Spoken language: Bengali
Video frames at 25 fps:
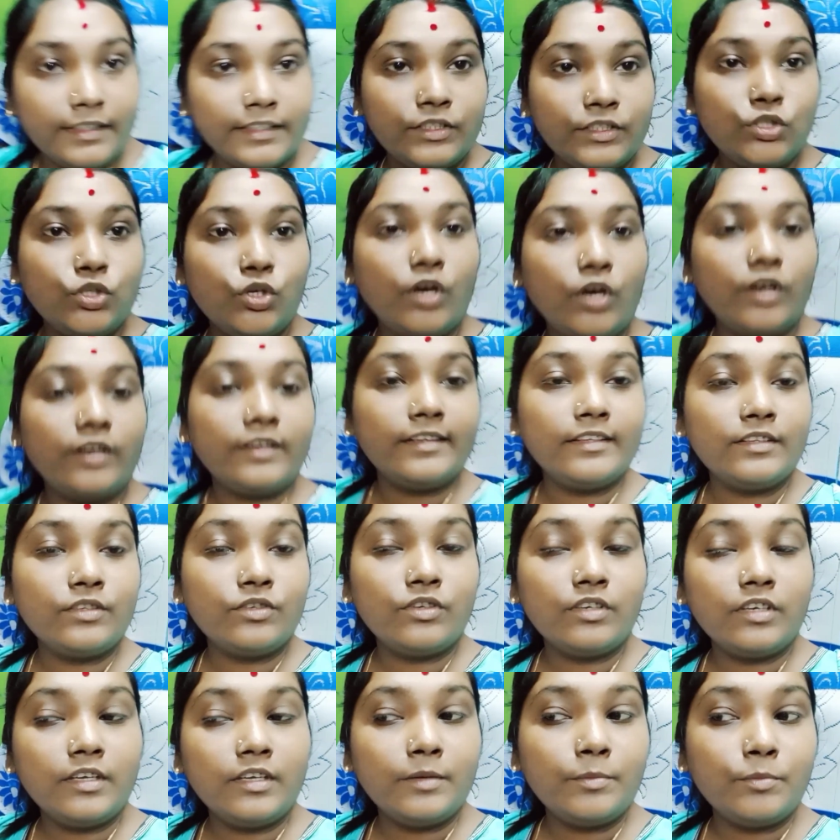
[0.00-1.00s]
তো হঠাৎ
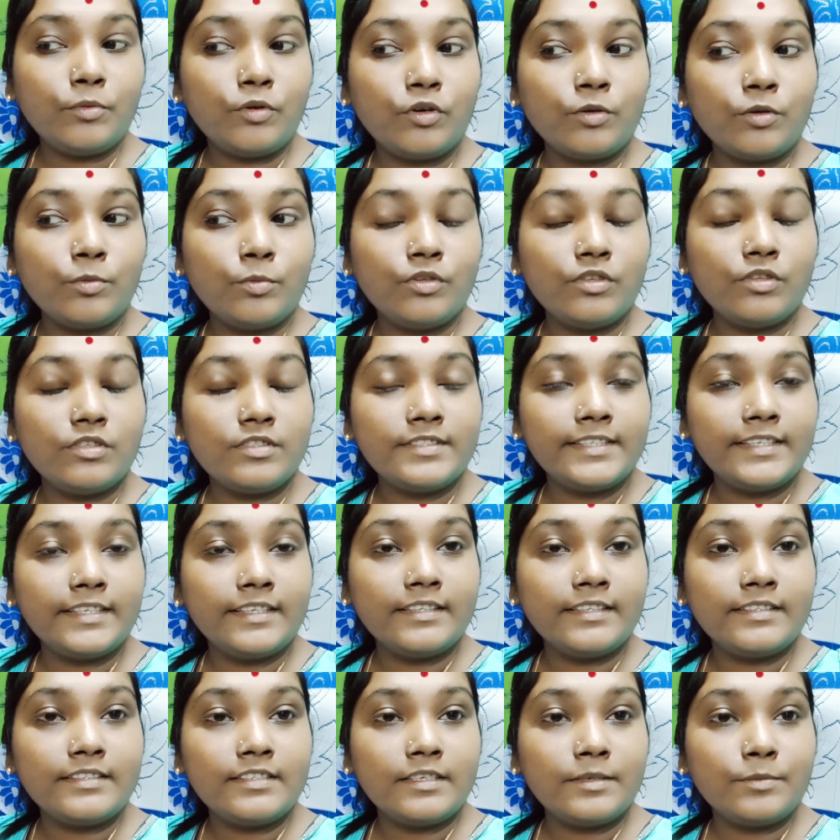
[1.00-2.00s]
করে বর বলছে
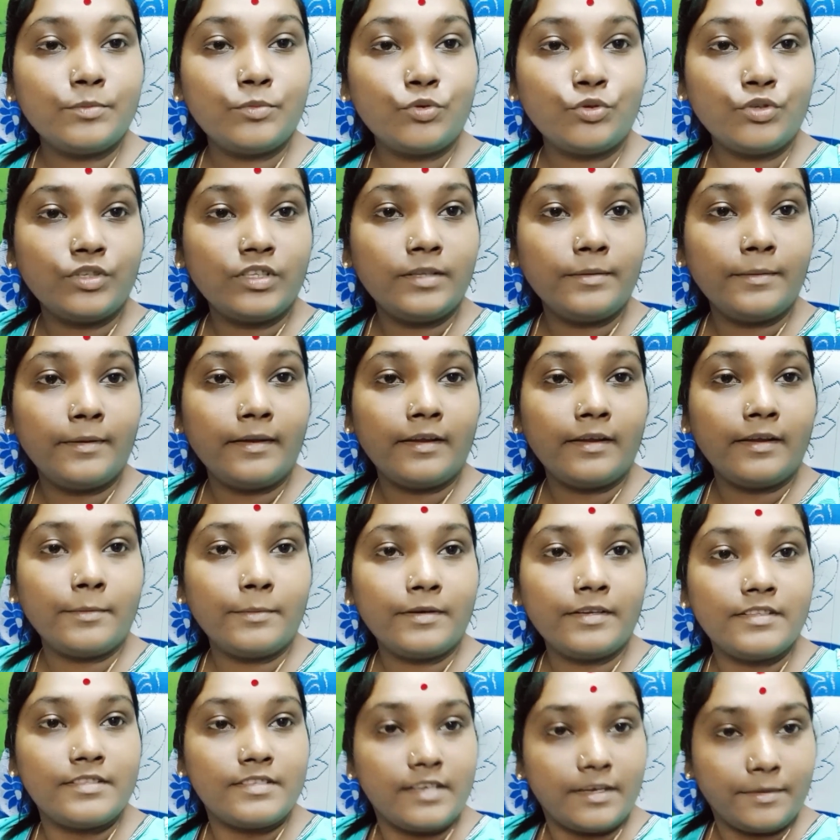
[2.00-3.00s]
যে বর্দি ভাইয়ের
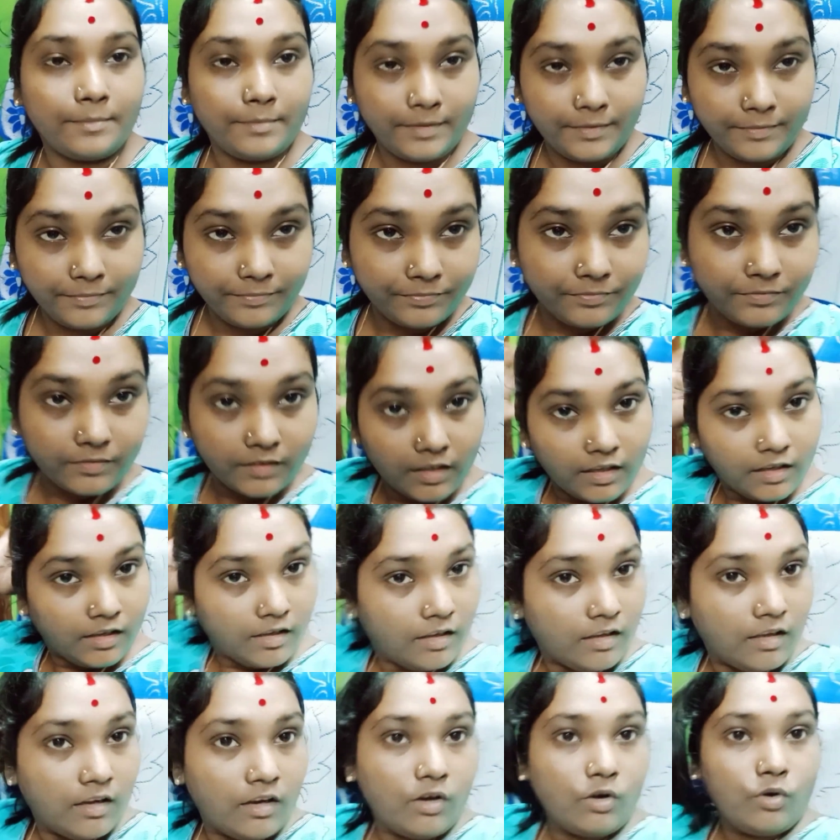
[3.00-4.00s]
বাড়ি যাবে
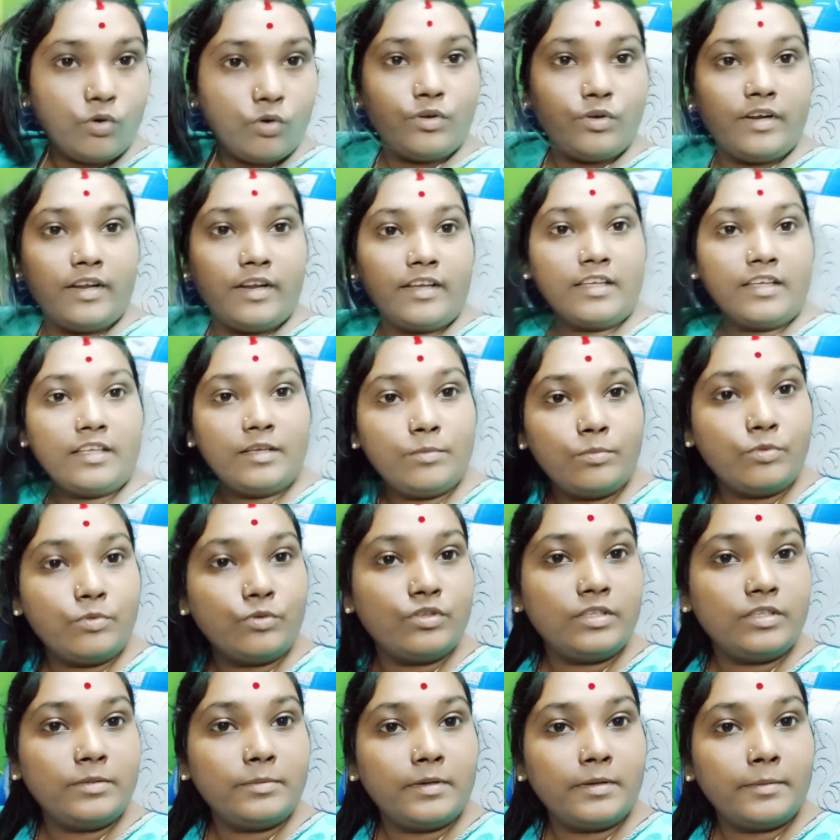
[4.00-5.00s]
ওর নাকি
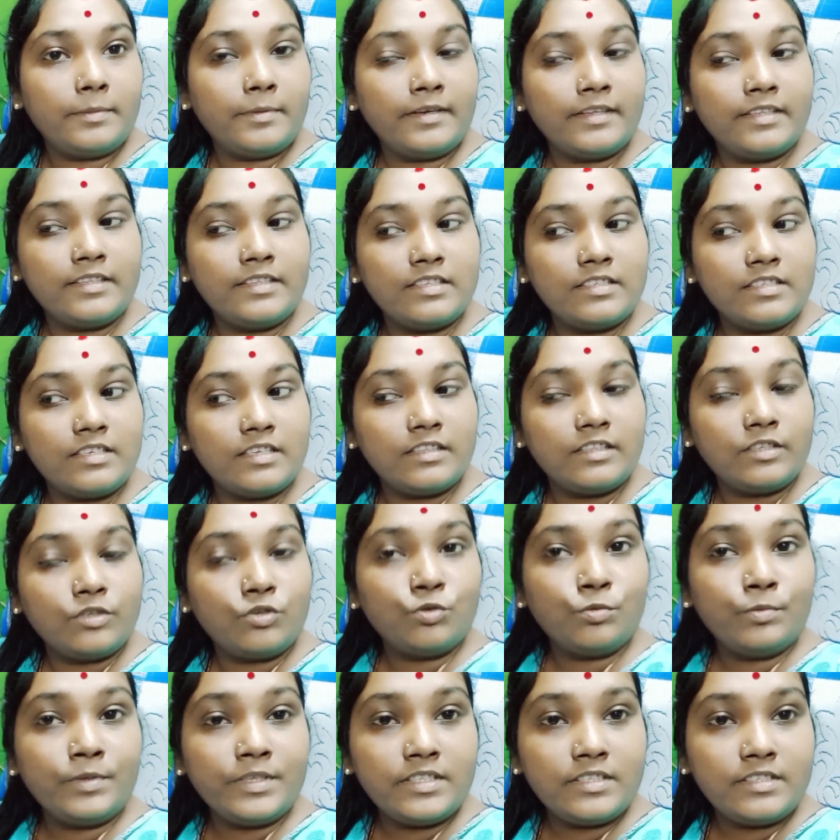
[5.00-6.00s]
বর্দি ভাইয়ের বাড়িতে যেতে
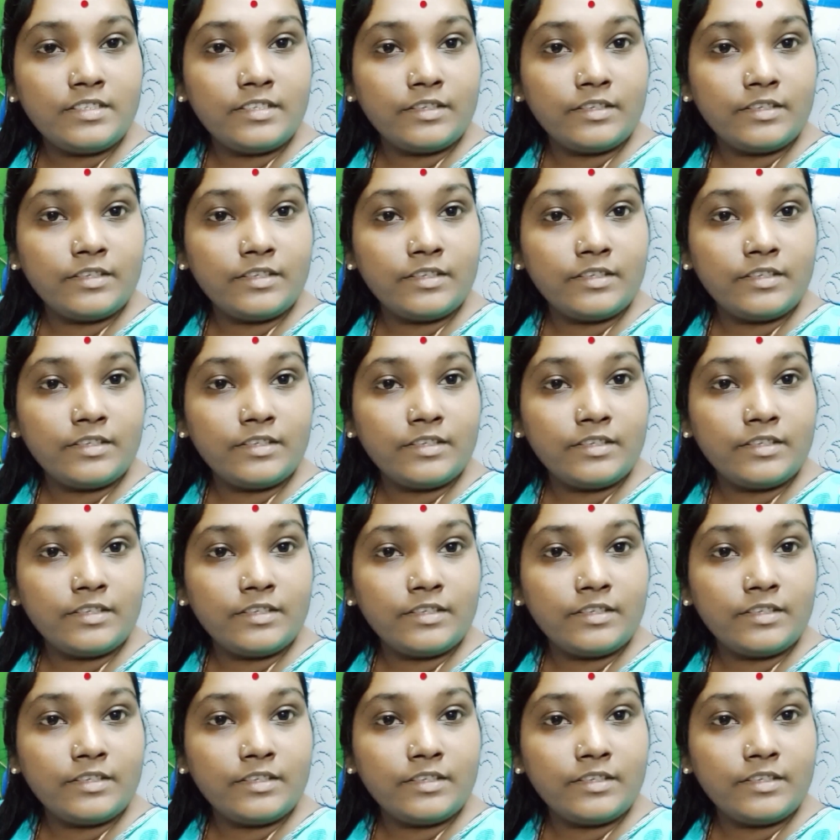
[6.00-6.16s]
খুব ইচ্ছে